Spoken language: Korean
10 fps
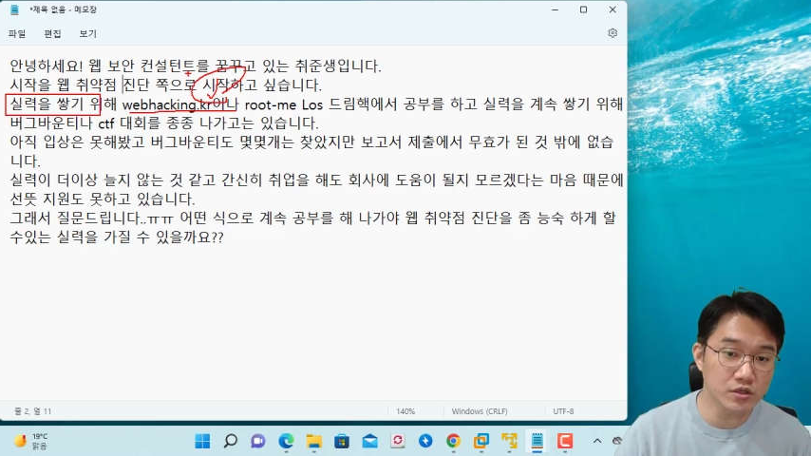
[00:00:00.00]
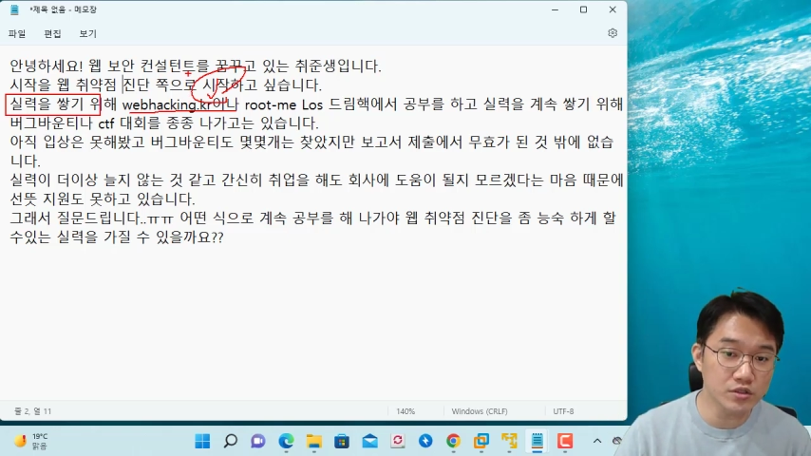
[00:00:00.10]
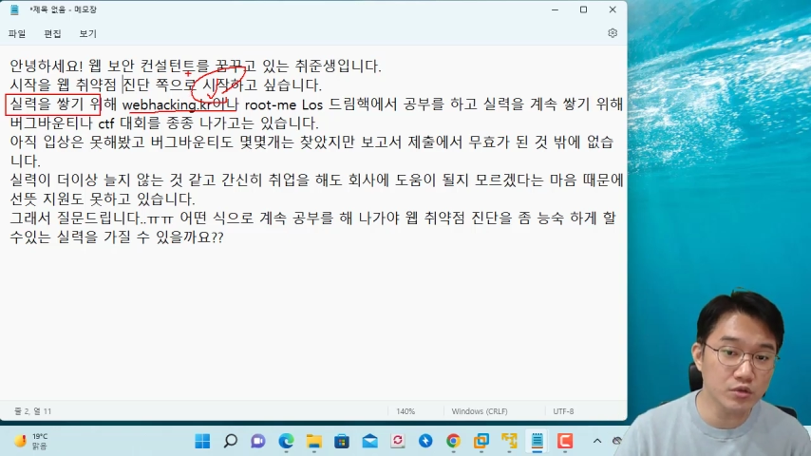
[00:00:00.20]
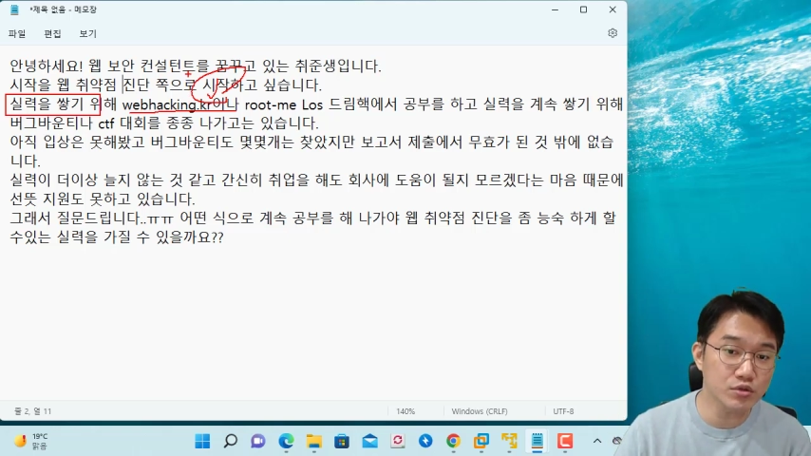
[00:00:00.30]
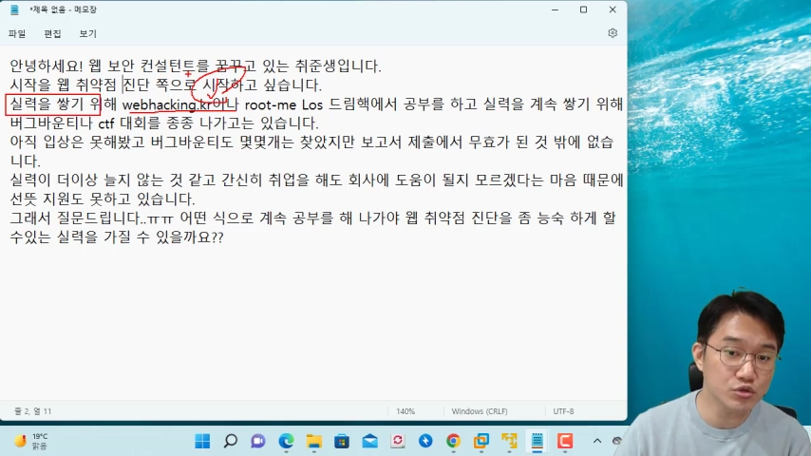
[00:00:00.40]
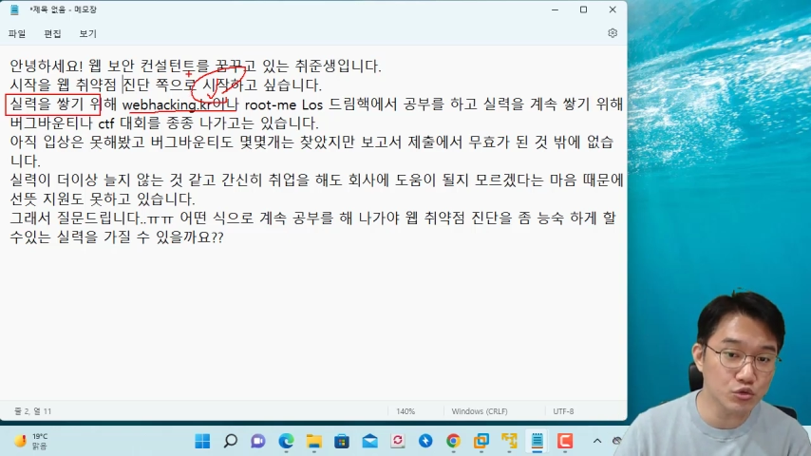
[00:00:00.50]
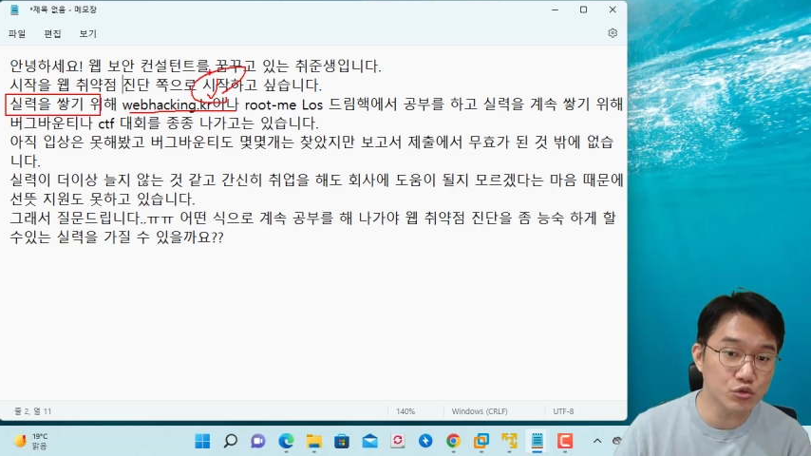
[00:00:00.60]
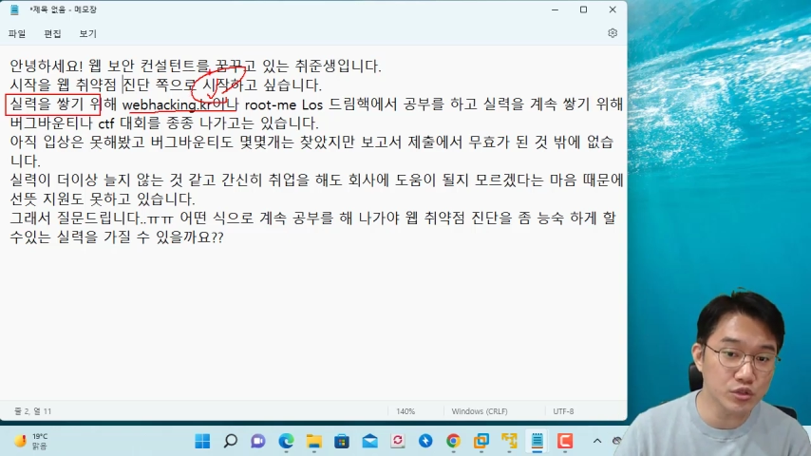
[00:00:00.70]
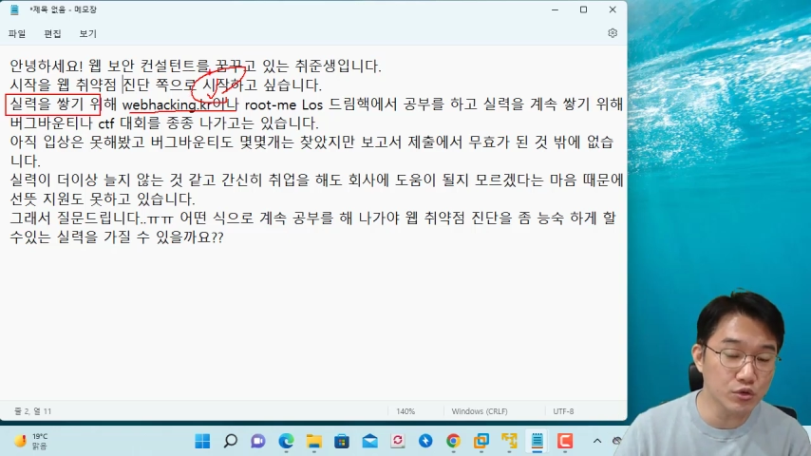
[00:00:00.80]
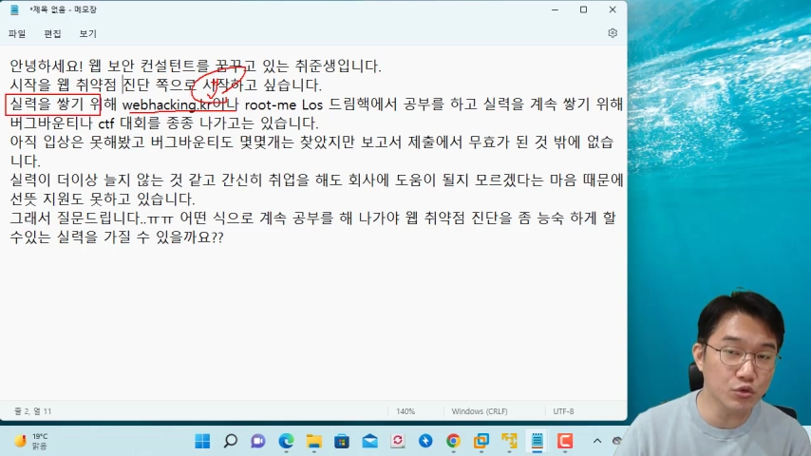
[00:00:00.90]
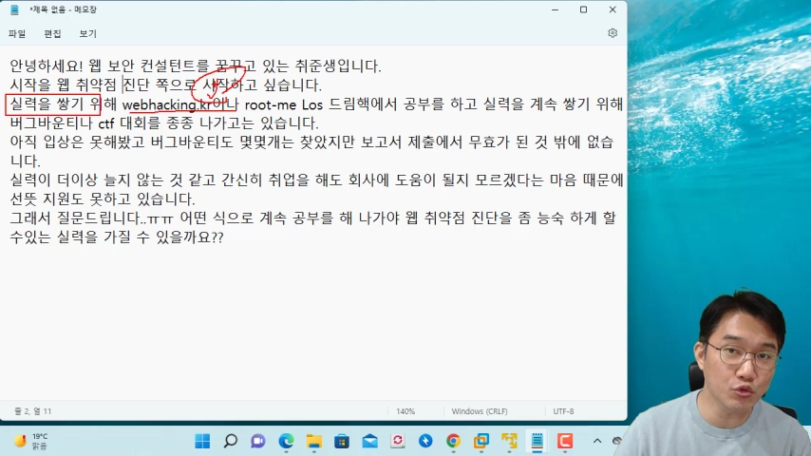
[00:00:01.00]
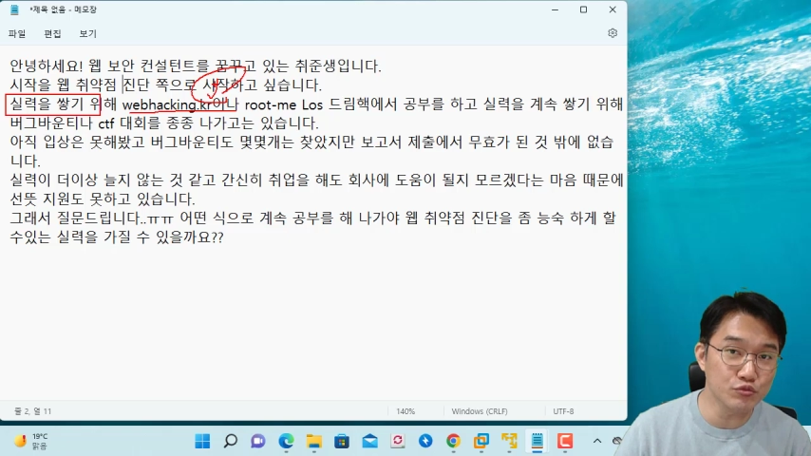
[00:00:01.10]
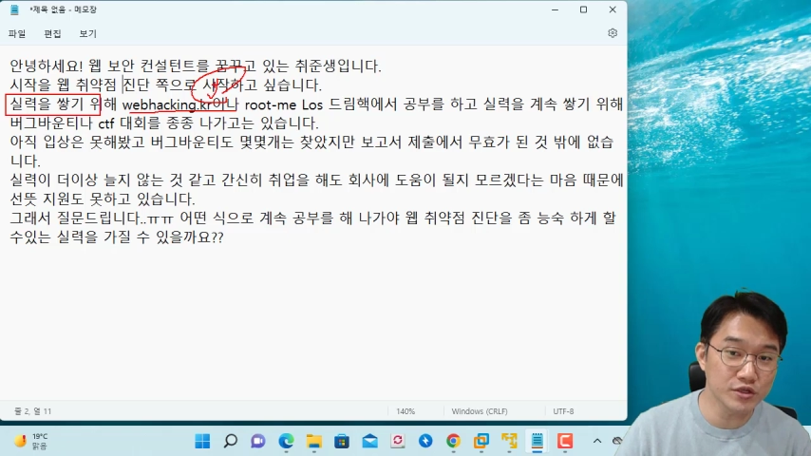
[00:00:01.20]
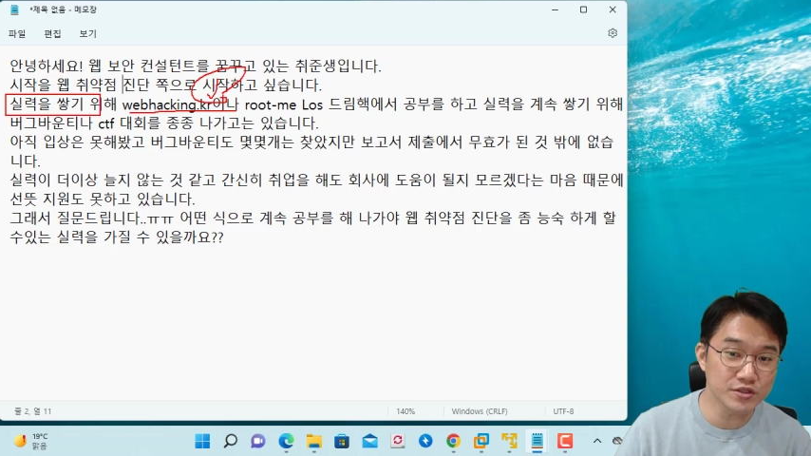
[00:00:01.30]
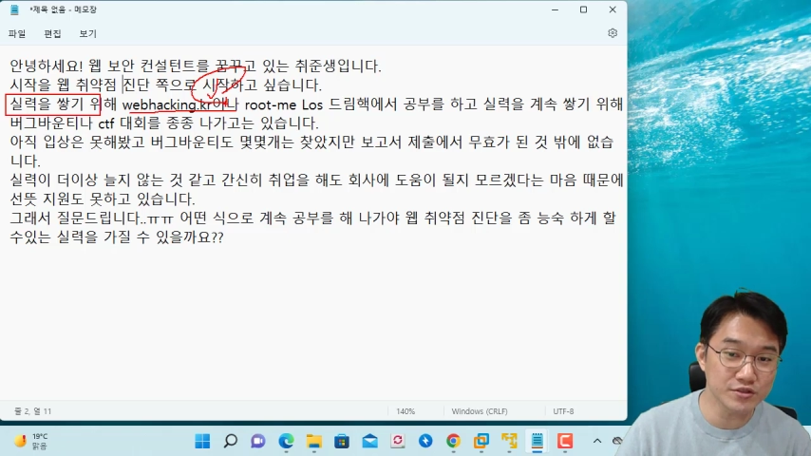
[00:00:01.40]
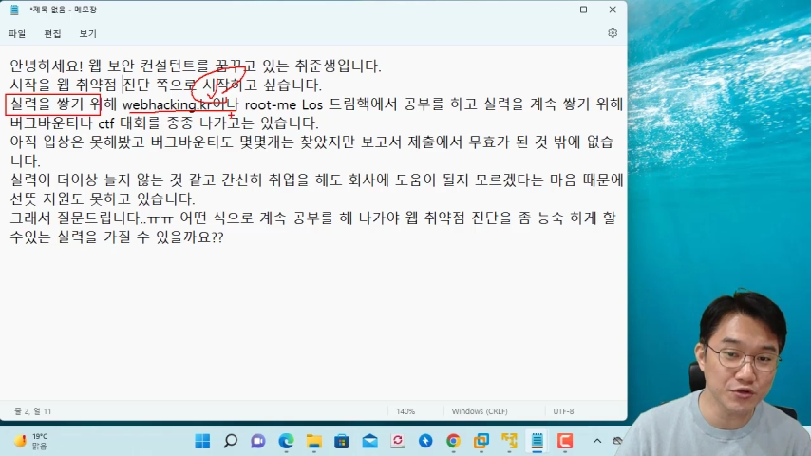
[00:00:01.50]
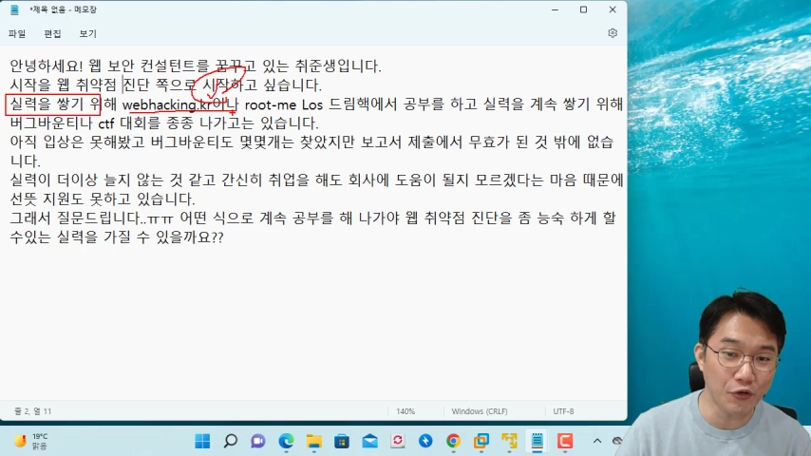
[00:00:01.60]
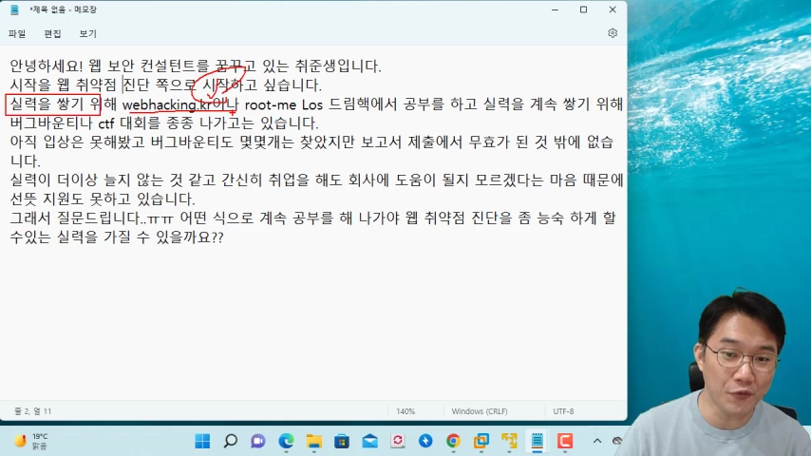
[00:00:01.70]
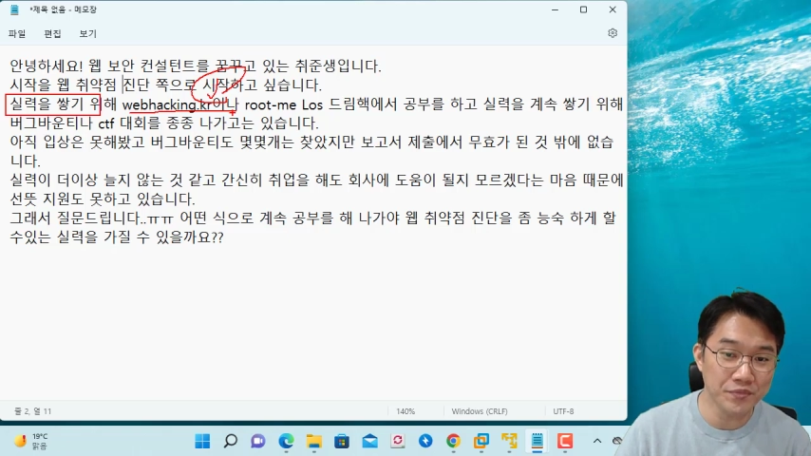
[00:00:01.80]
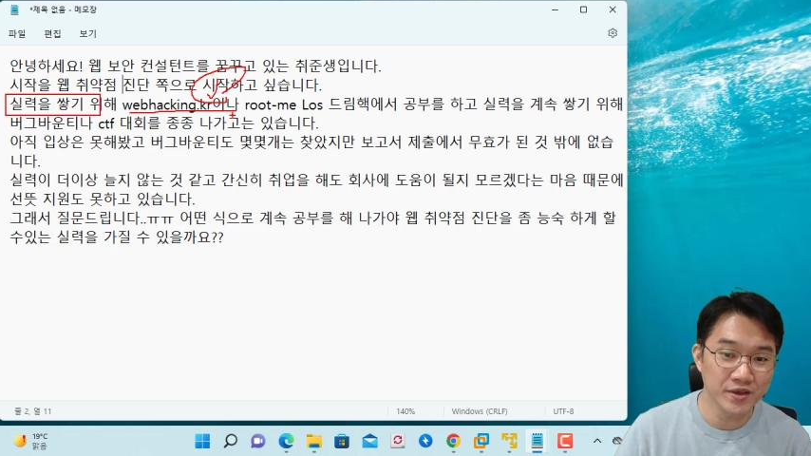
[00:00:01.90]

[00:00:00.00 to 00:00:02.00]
그때부터 저도 이걸로 공부했었어요